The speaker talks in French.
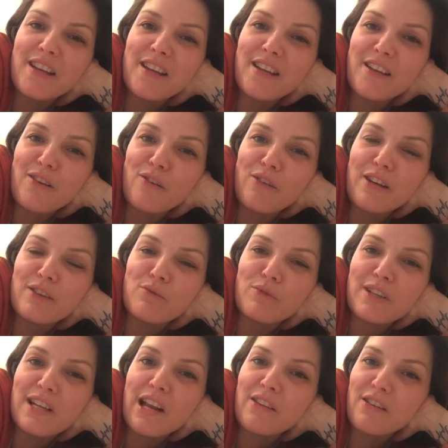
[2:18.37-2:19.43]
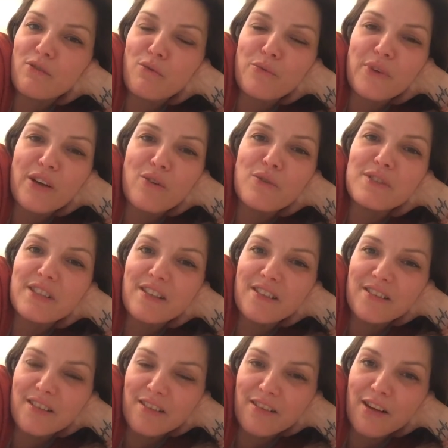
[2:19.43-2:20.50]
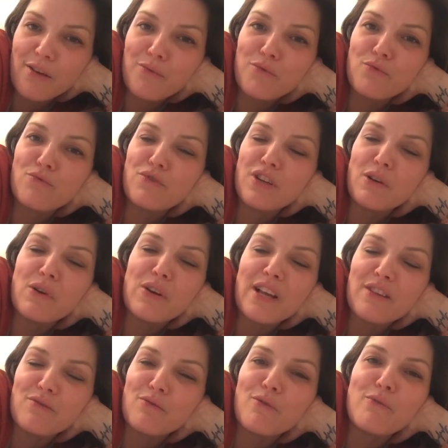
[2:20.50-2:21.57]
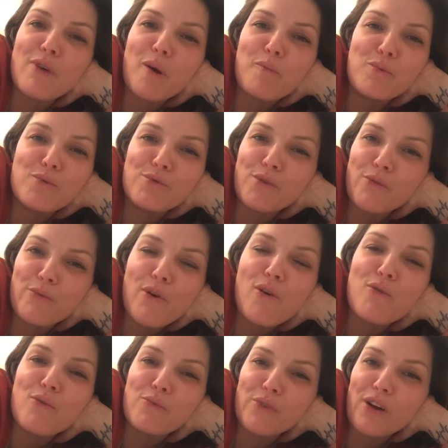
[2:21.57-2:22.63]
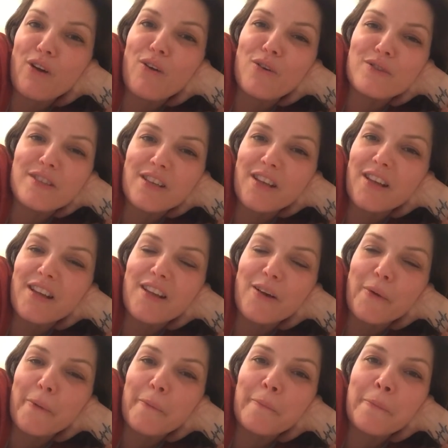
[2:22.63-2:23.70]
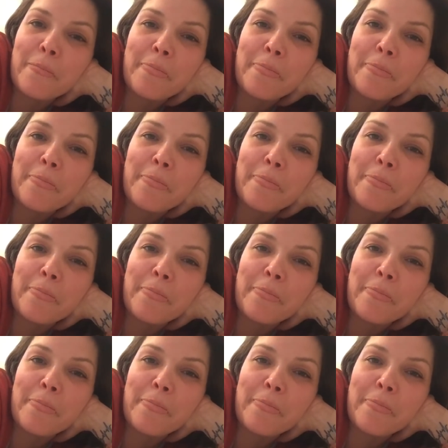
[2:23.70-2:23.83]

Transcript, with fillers: Euh, et, donc, il a des conférences, il y a des interviews. J'ai eu l'occasion de le voir plusieurs fois en conférence et... Euh,